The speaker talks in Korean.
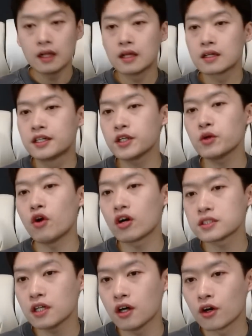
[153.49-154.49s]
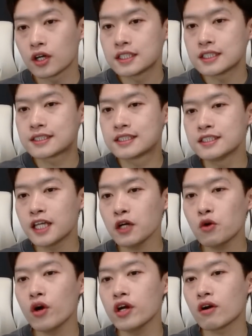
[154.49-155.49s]
그리고 여기서 이
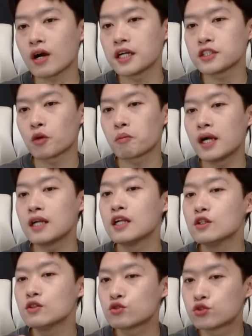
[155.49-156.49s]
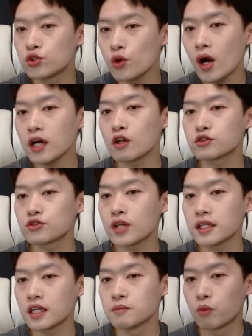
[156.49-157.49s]
진첸코의 역할이 정말 중요한 것 중에
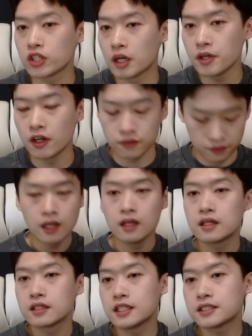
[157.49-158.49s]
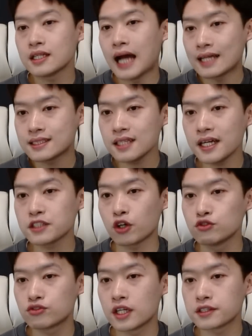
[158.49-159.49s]
하나는 뭐냐면 일단 아스날의
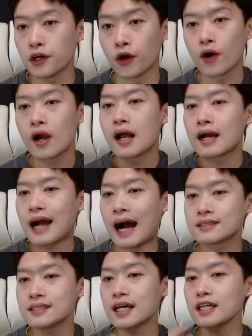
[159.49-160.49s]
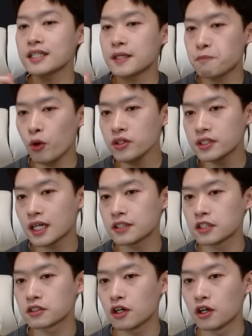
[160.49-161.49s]
전술에서 가장 키포인트가
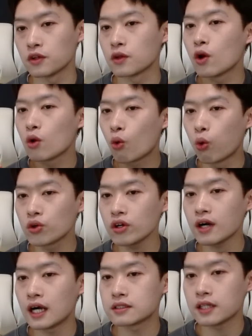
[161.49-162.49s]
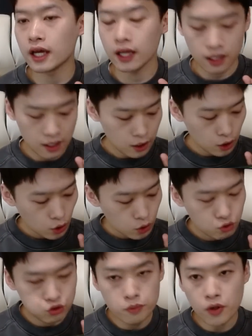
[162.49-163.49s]
되는 건 공격할 때
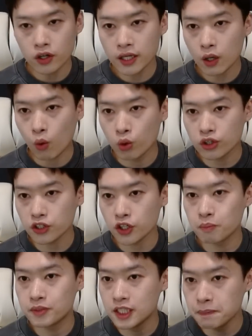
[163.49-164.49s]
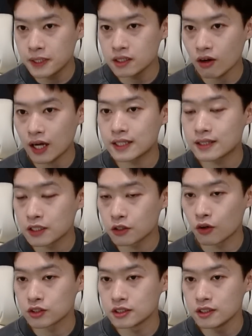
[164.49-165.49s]
두 명의 공격형 미드필더가 있다는
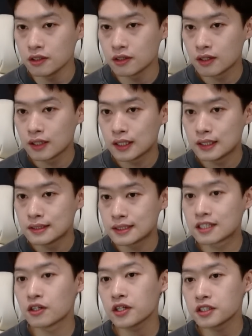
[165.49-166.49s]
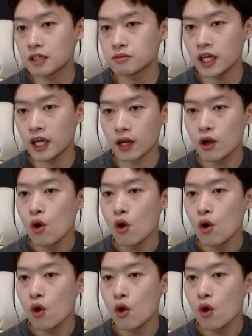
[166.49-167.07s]
거거든요. 이제 그렇기 때문에